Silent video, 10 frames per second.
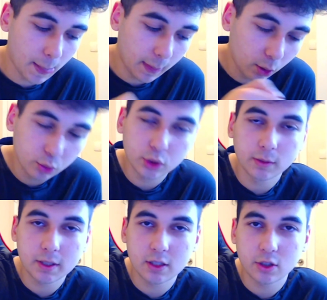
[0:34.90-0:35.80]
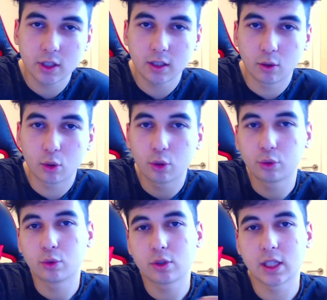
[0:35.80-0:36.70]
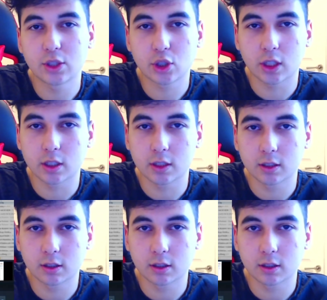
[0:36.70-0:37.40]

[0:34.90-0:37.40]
O tuşa basınca o koyduğunuz ses çıkar.